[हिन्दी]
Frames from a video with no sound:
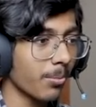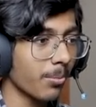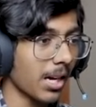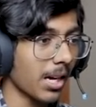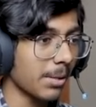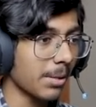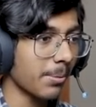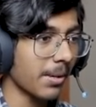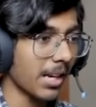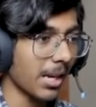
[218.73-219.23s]

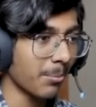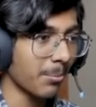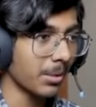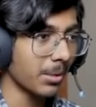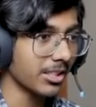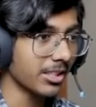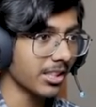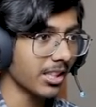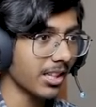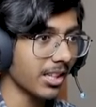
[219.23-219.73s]
बार बार एम
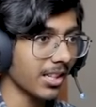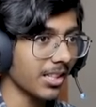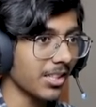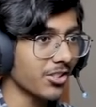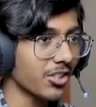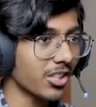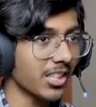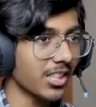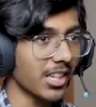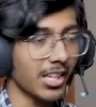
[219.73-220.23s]
करके
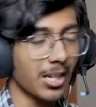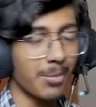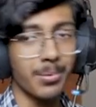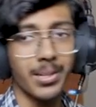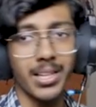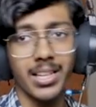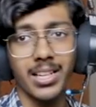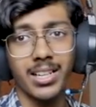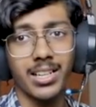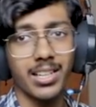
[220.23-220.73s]
नीचे नहीं आना
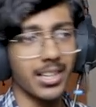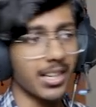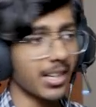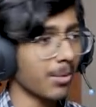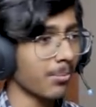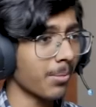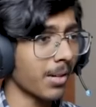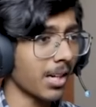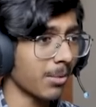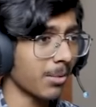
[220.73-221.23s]
पड़ेगा एंड
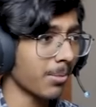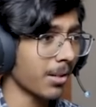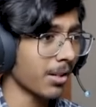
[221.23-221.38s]
बार बार